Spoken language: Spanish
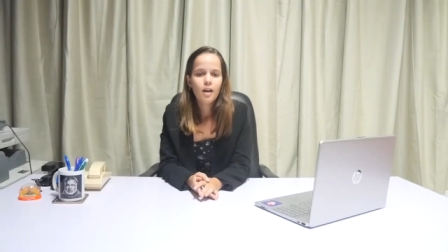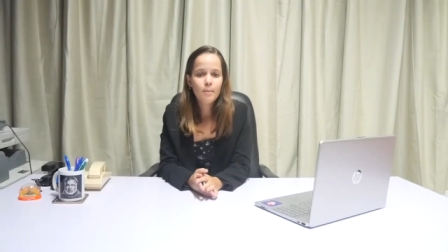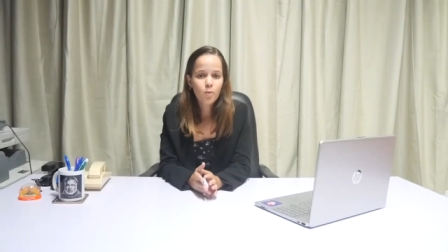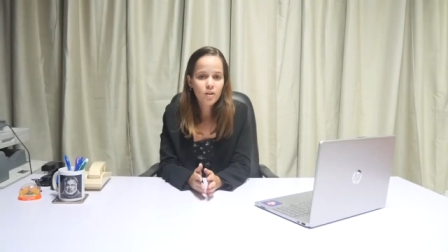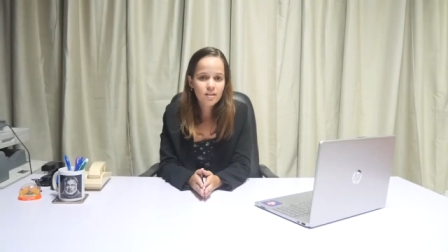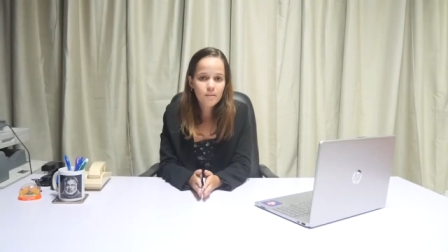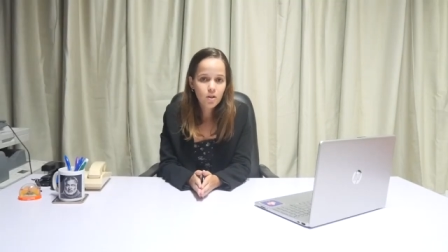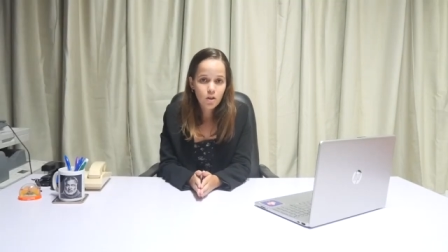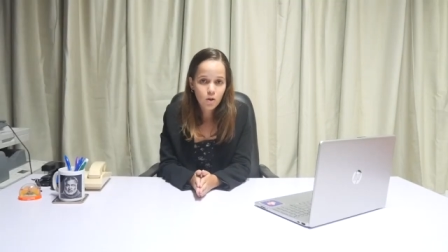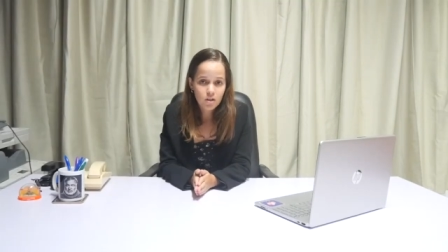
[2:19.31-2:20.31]
El
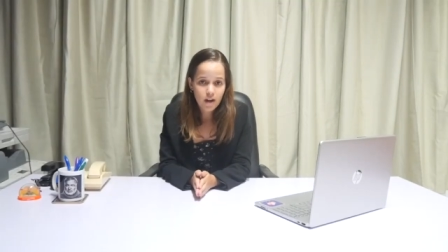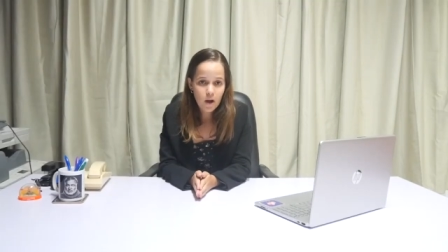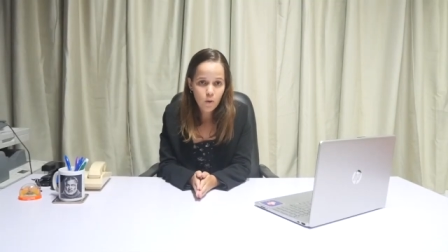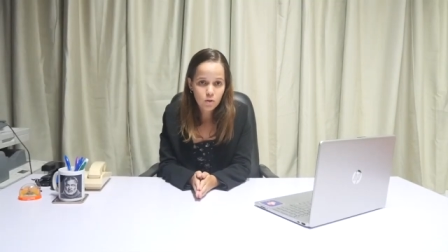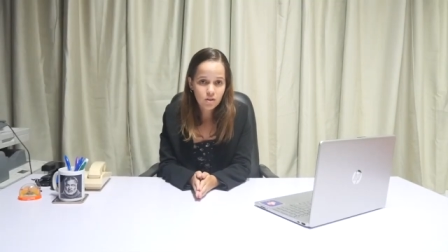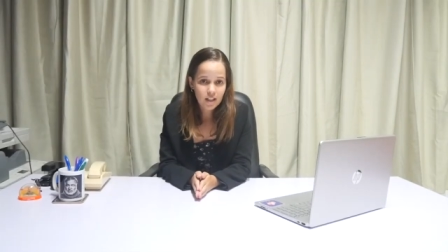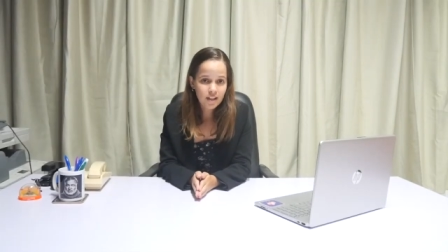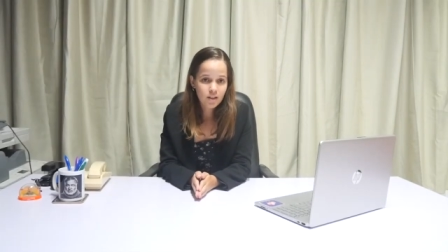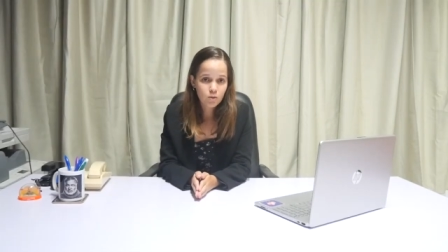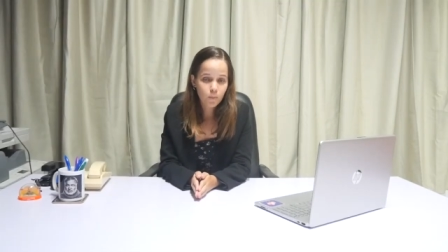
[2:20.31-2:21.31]
municipio de Los Araos
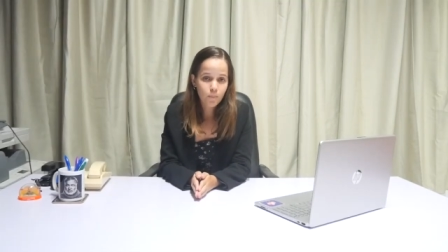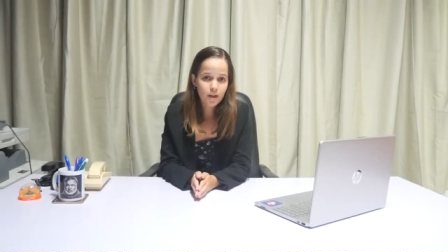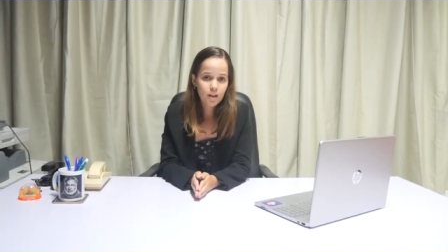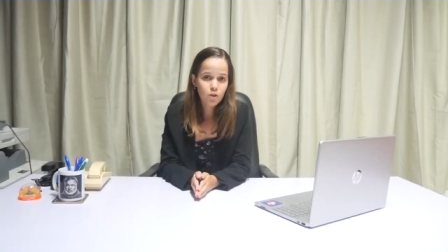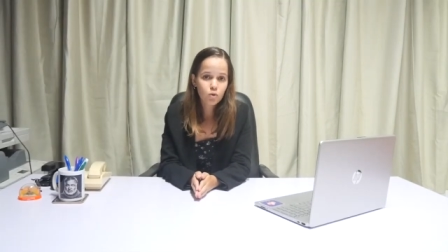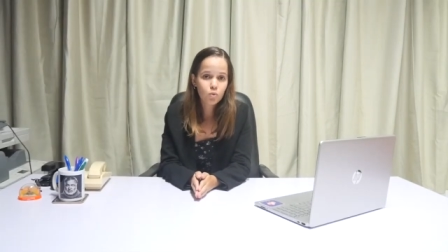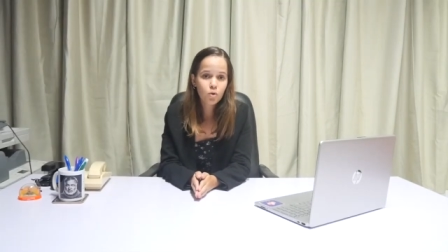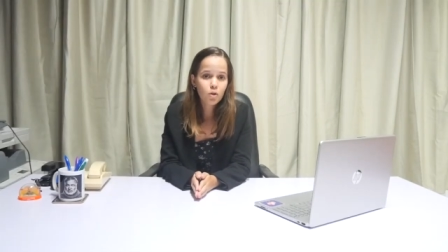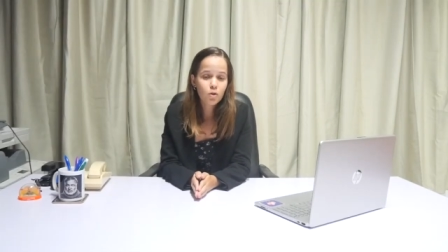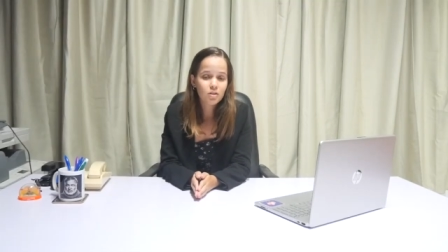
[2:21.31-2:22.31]
tiene en sus predios
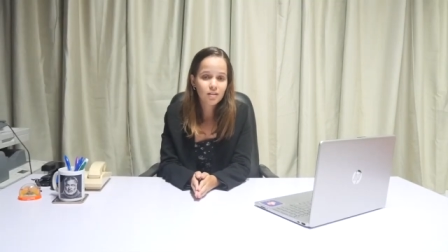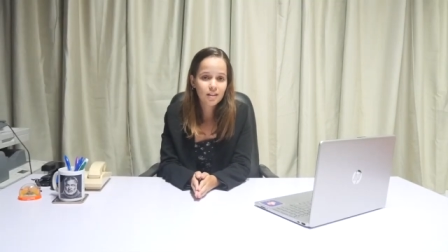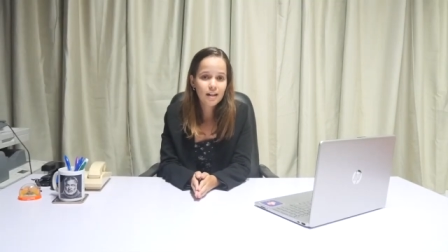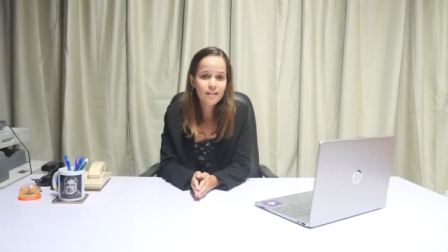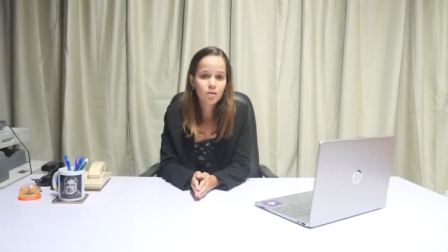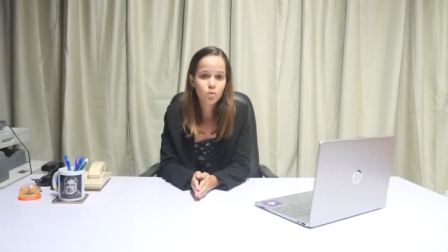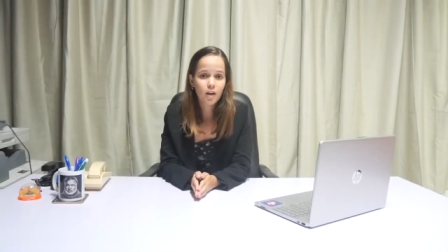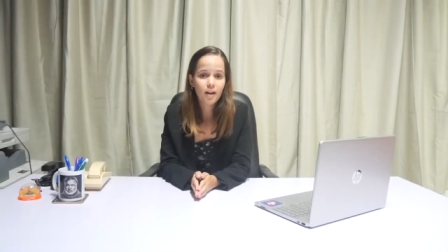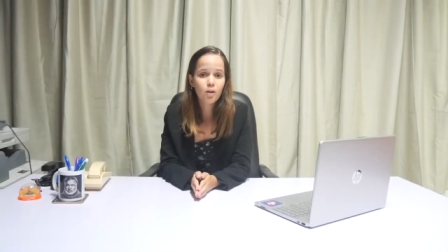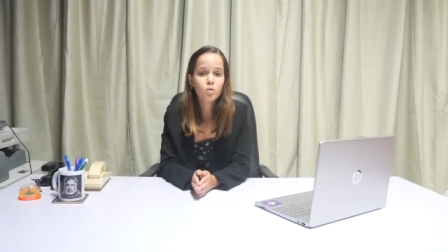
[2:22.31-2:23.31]
uno de los centrales
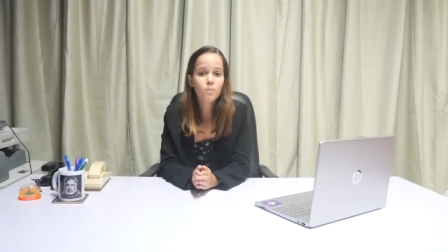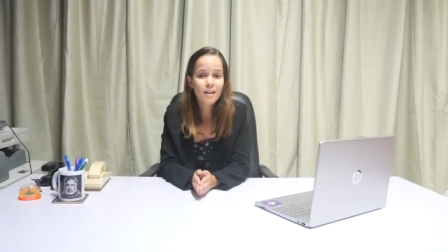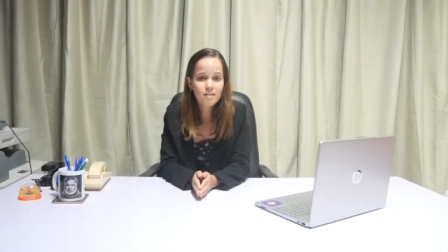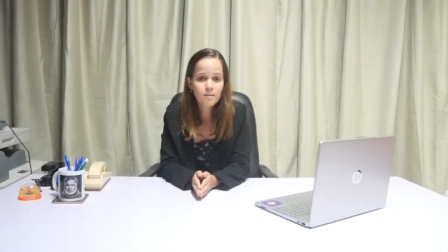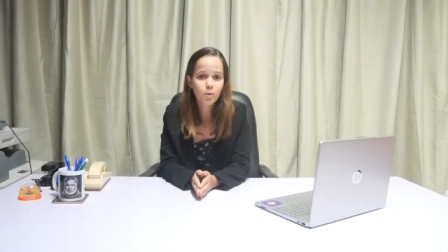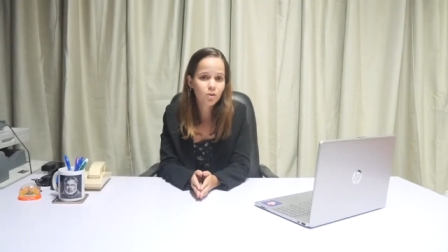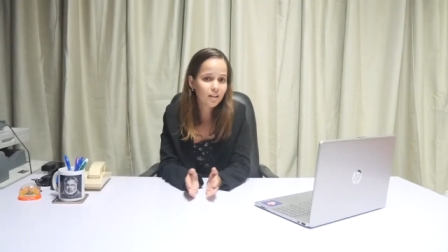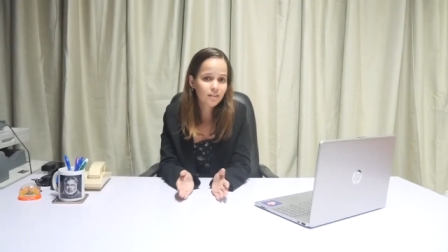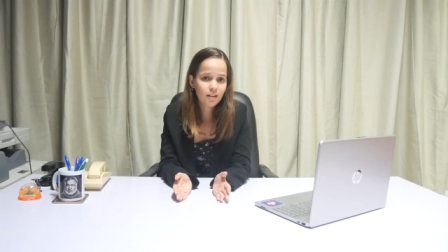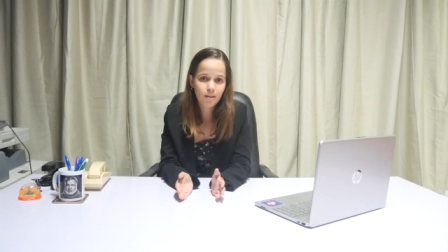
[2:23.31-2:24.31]
azucareros más
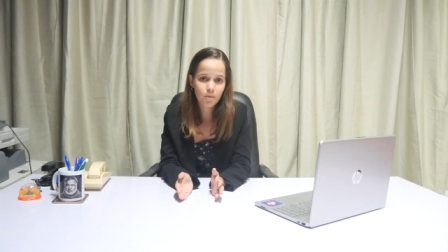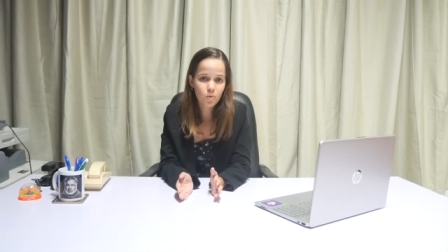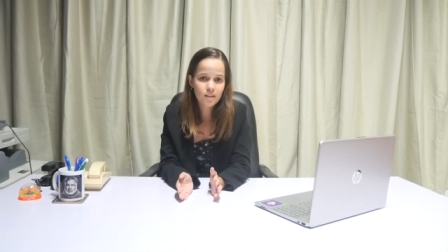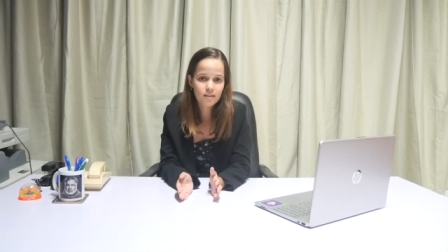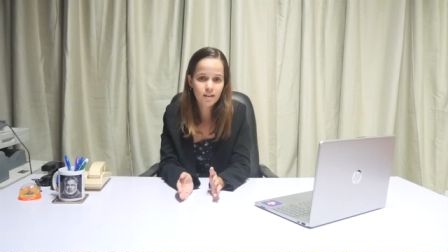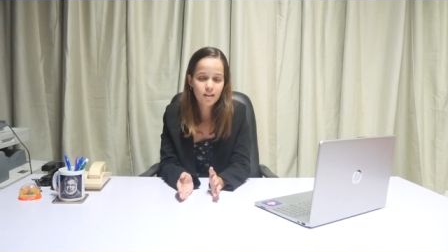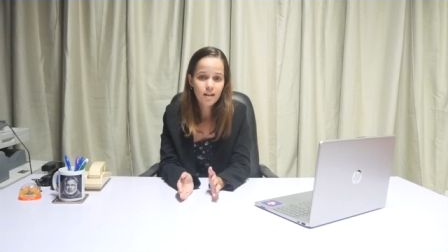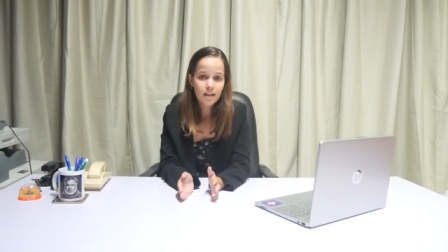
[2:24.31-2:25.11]
importantes de la provincia